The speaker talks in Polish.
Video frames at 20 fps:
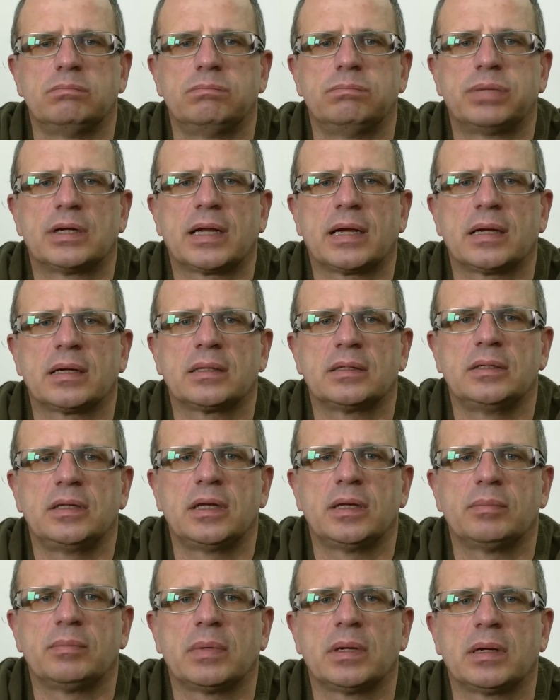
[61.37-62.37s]
brak,
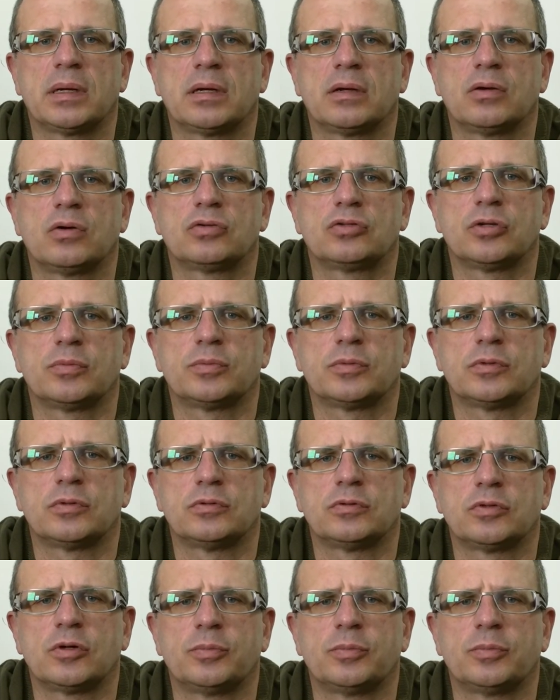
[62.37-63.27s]
nie ma, oczopląs